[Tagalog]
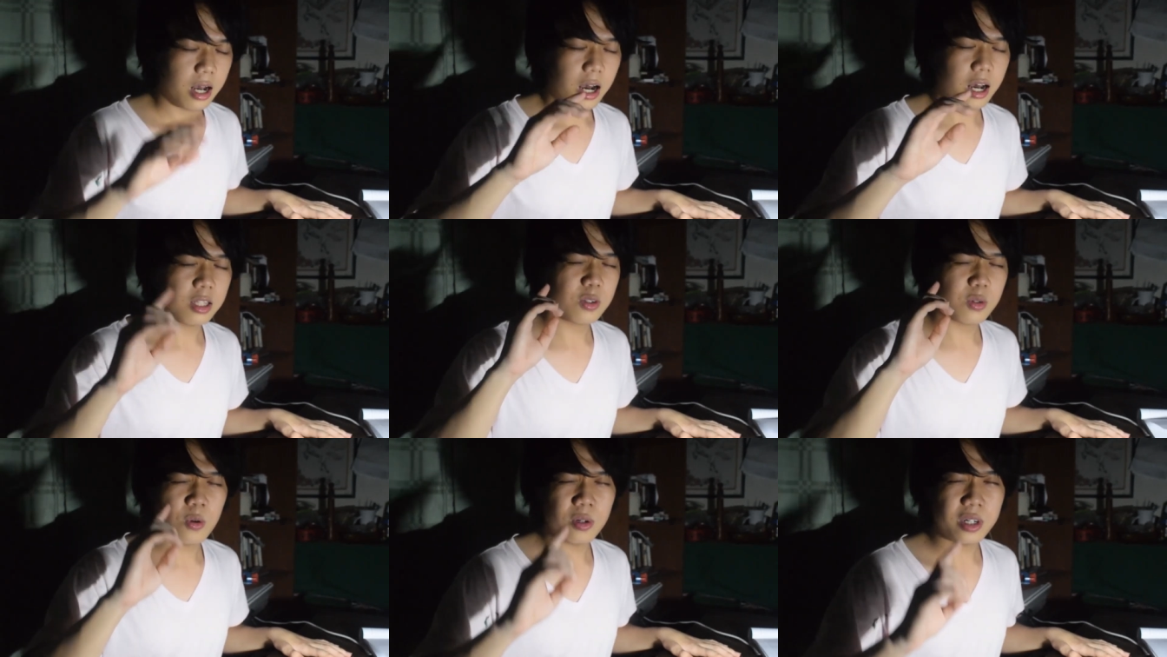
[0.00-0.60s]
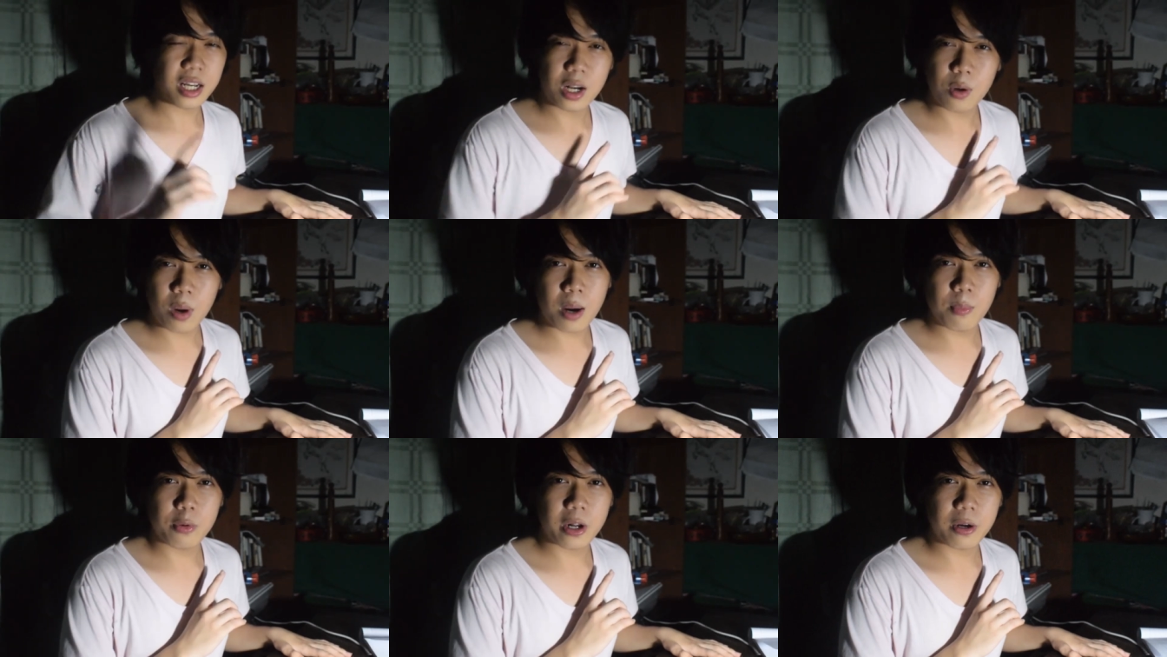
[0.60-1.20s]
At kung
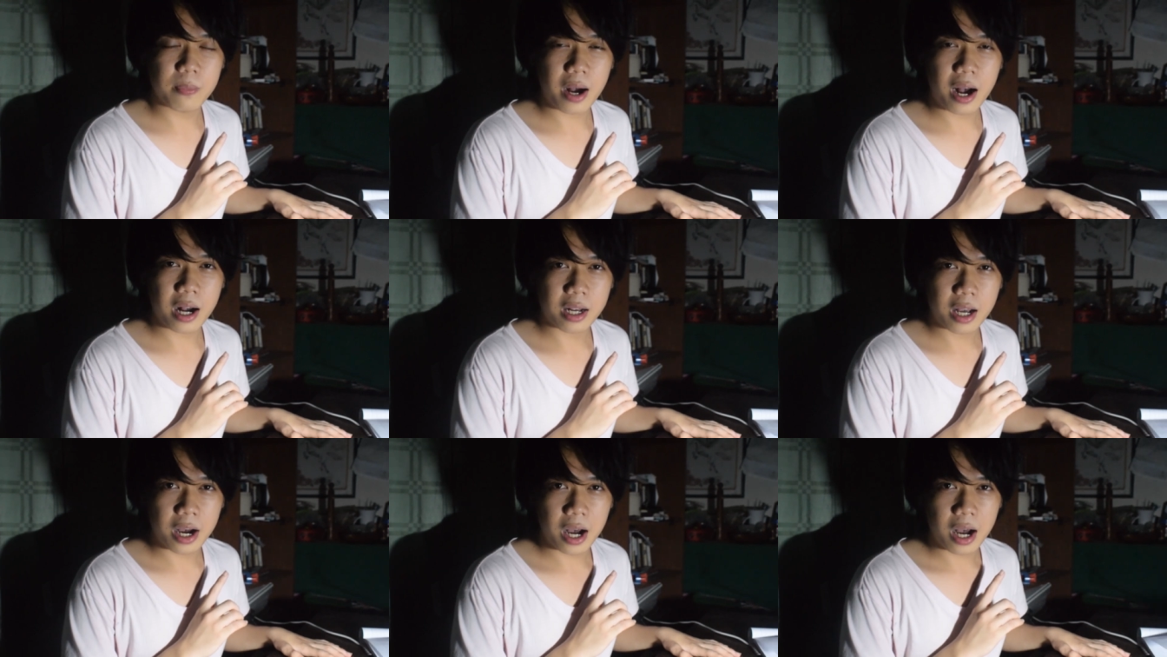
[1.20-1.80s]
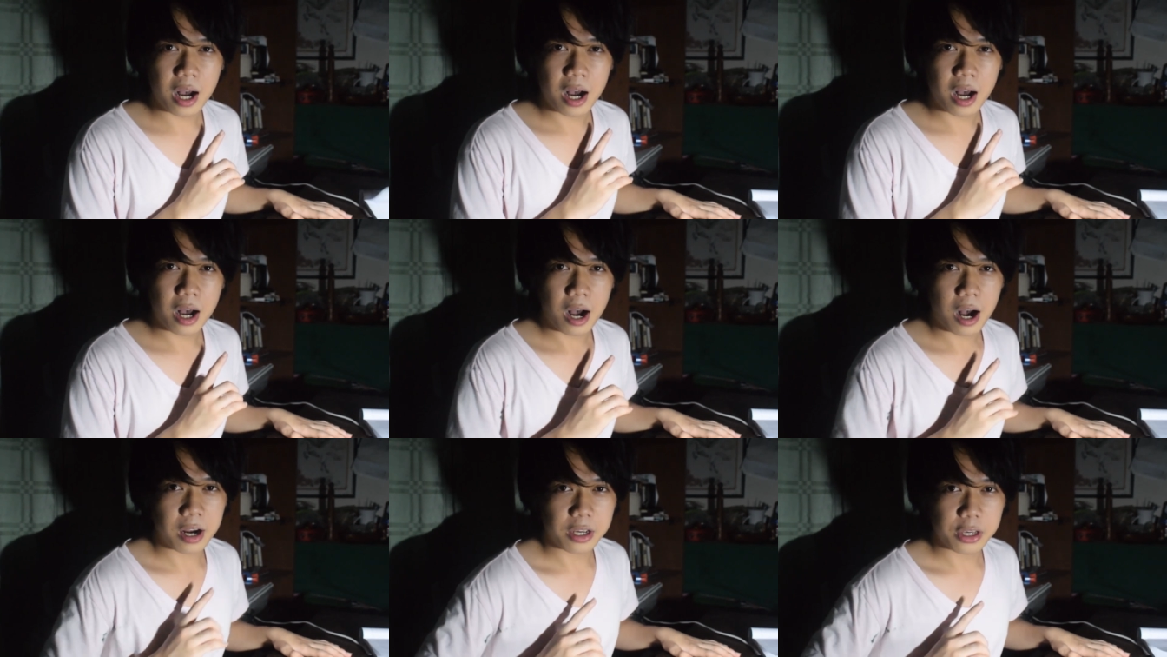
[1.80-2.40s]
nagawa mo ng maaga
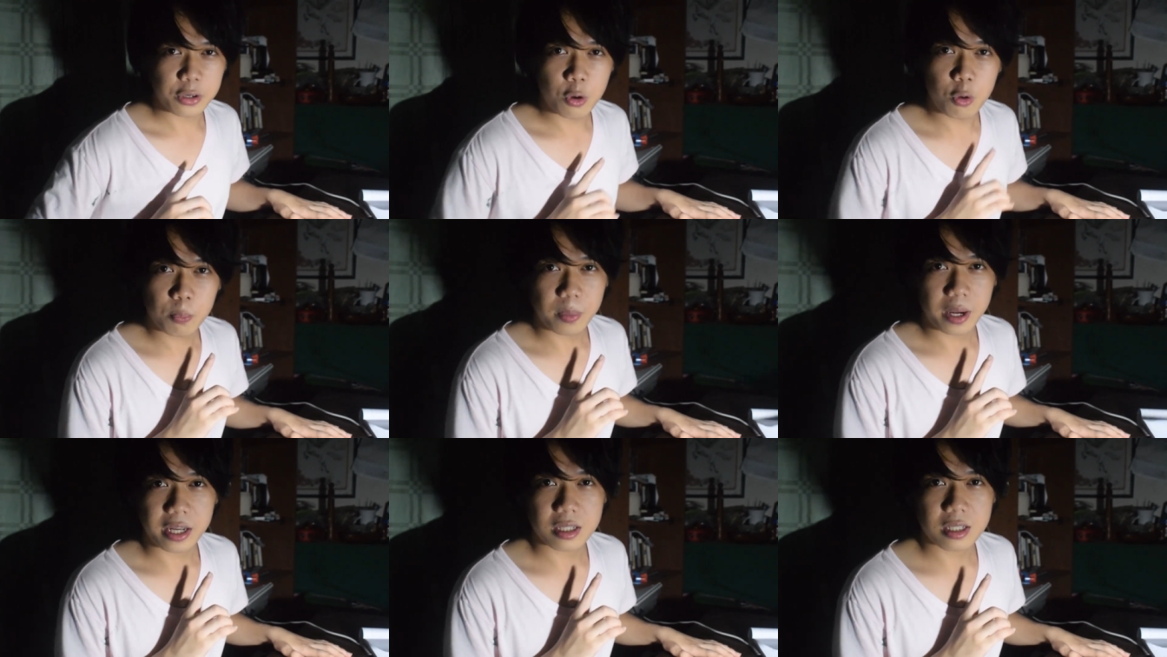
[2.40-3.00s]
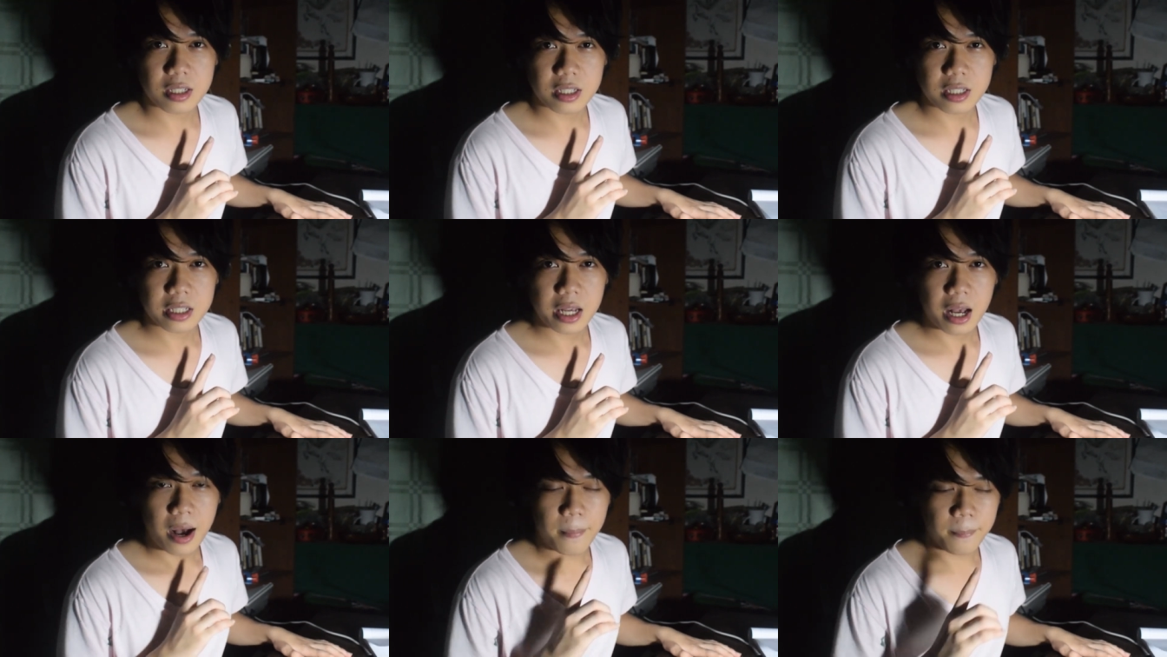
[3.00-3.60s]
ang iyong plates,
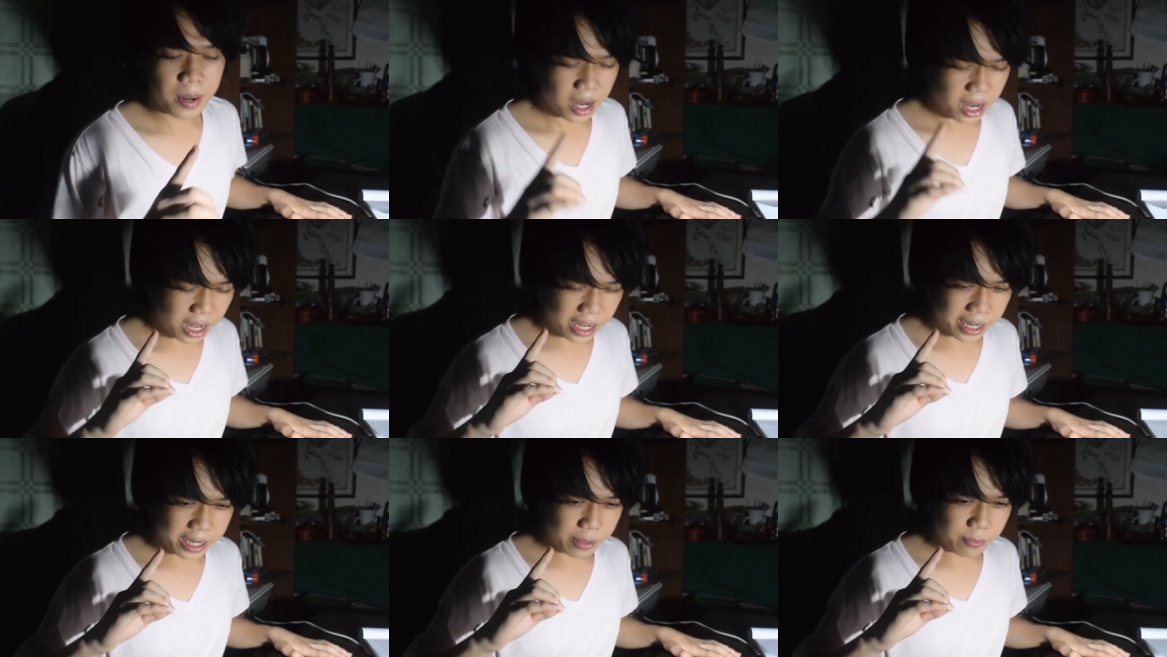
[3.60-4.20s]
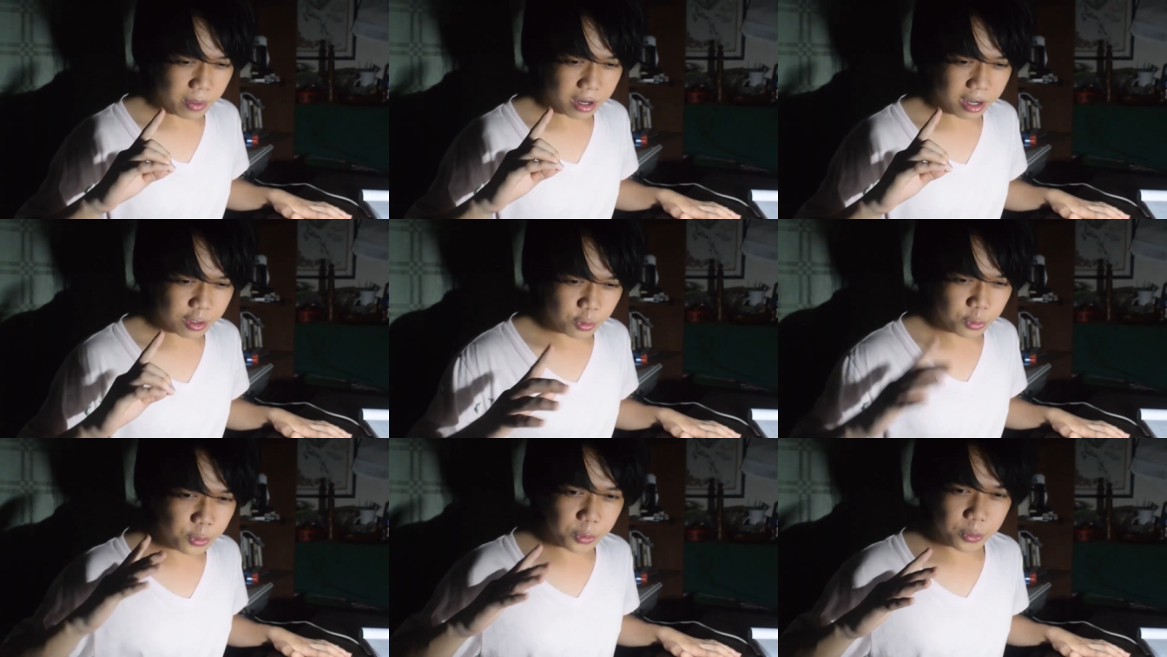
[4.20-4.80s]
maaaring
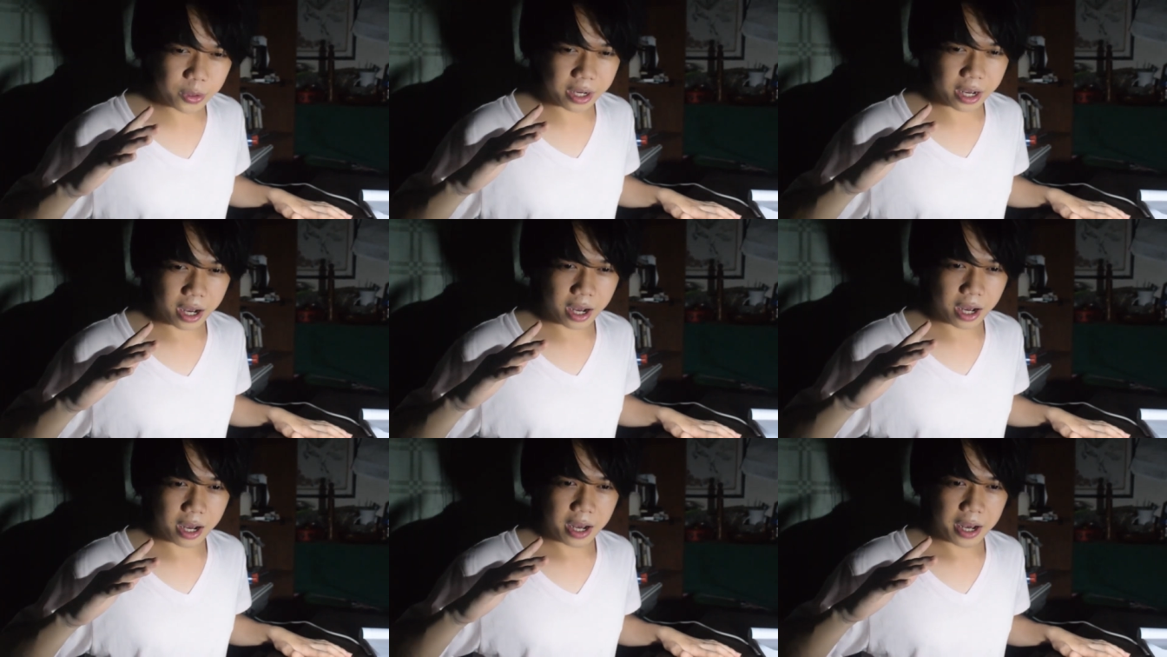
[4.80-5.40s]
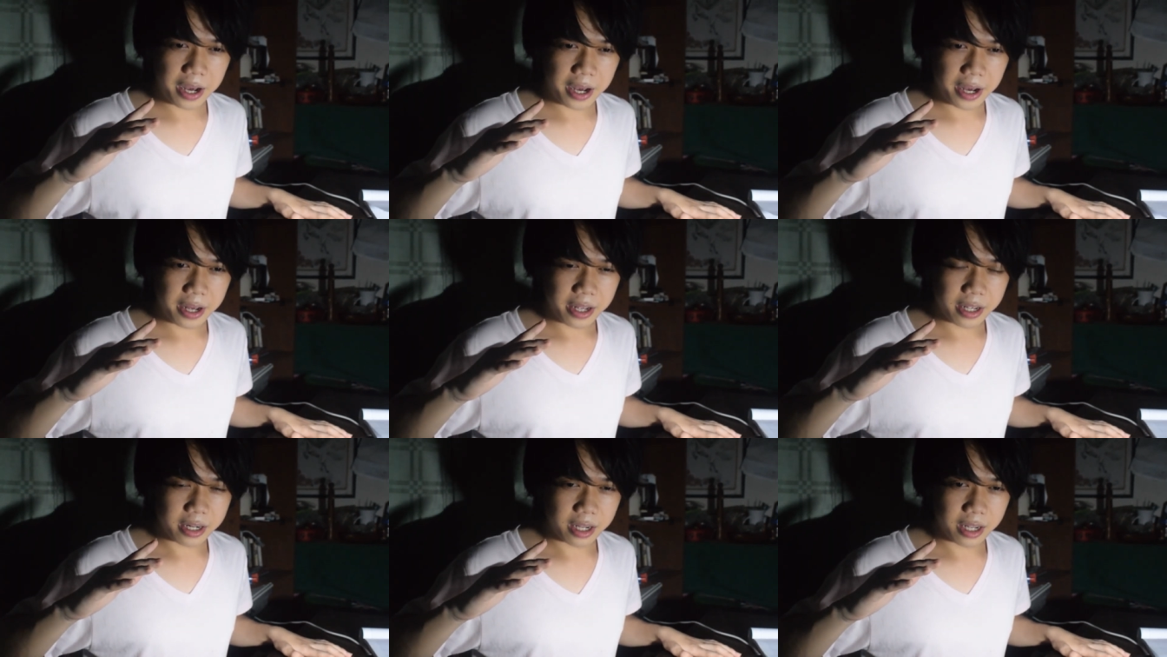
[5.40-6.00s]
makatulog ka
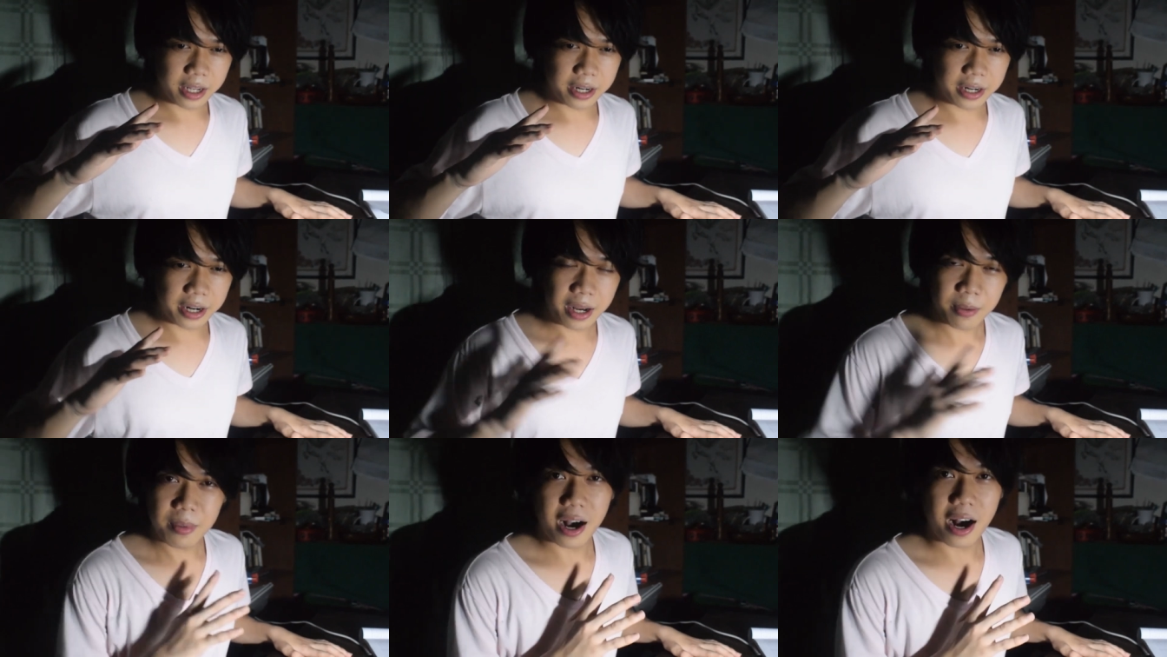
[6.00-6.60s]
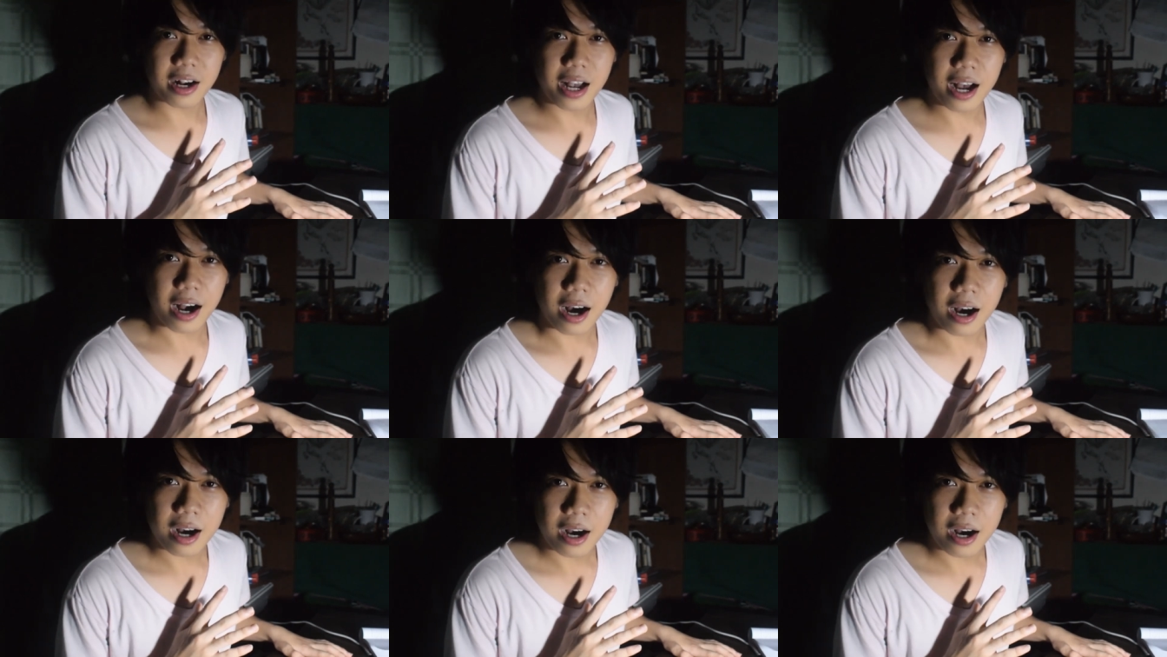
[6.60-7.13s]
ng maaga.